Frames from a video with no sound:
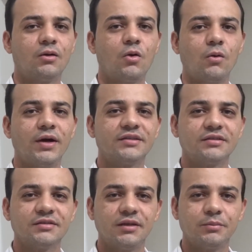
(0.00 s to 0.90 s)
Com
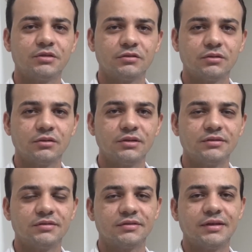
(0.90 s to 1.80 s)
essas
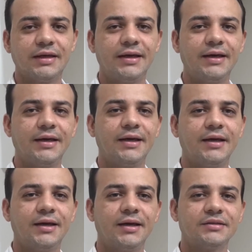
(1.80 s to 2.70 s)
demissões,
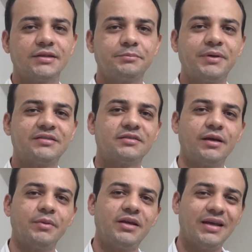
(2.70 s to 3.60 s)
é, a gente
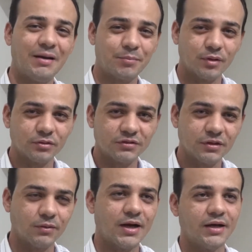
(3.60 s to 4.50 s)
percebe que a
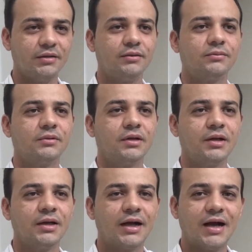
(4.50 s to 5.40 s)
produção caiu,
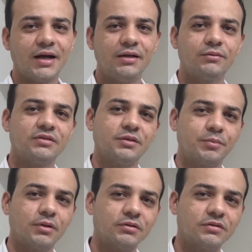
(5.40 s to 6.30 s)
Caindo essa
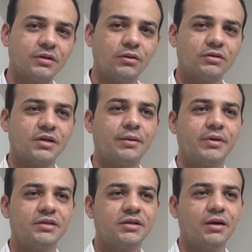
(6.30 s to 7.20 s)
produção,
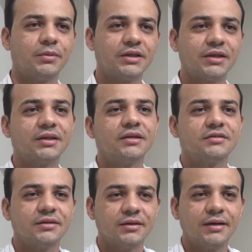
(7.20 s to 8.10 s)
logicamente há uma
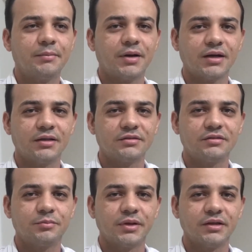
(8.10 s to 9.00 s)
tendência para que
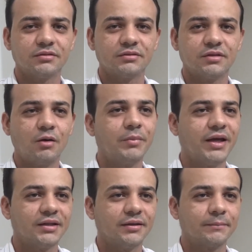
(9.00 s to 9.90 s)
esses preços
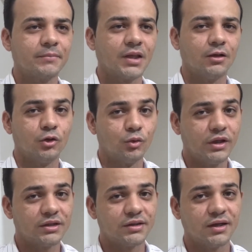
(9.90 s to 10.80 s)
aumentem. No
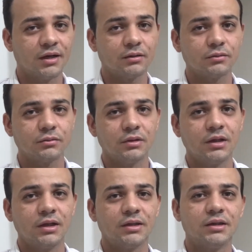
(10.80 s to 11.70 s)
entanto,
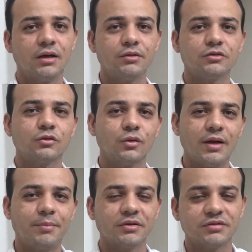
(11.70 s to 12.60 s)
não exclui
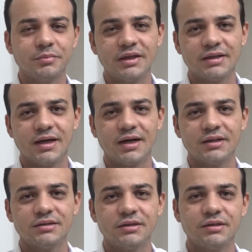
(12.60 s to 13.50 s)
a
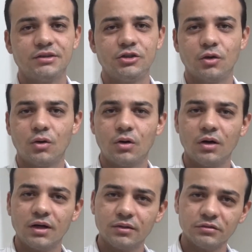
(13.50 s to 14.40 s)
possibilidade de
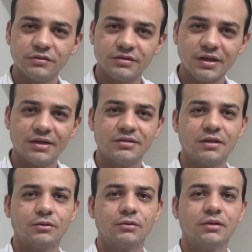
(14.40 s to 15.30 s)
órgãos
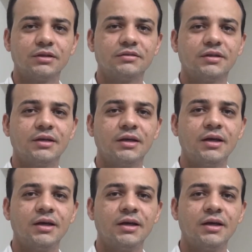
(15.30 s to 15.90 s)
fiscalizadores né,